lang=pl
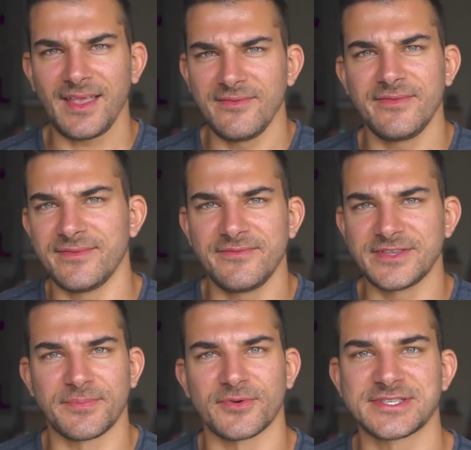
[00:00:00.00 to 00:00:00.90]
i
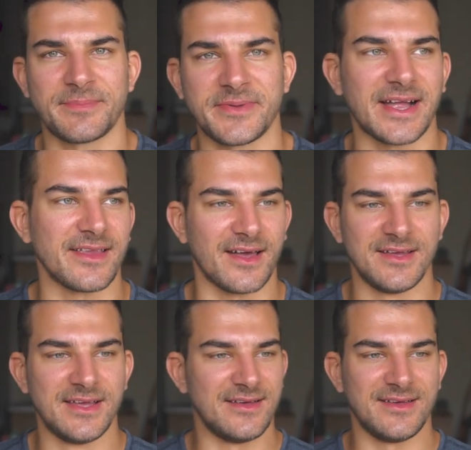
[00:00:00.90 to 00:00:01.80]
wiecie, proste pytania.
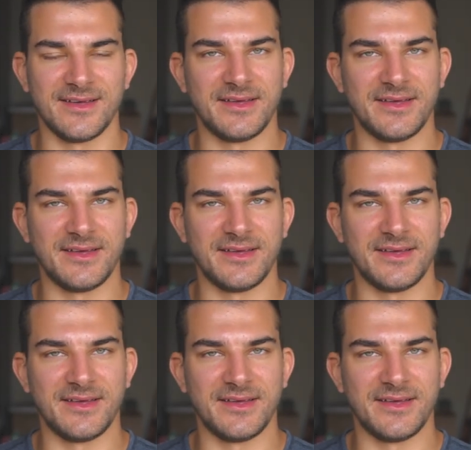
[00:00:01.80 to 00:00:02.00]
E,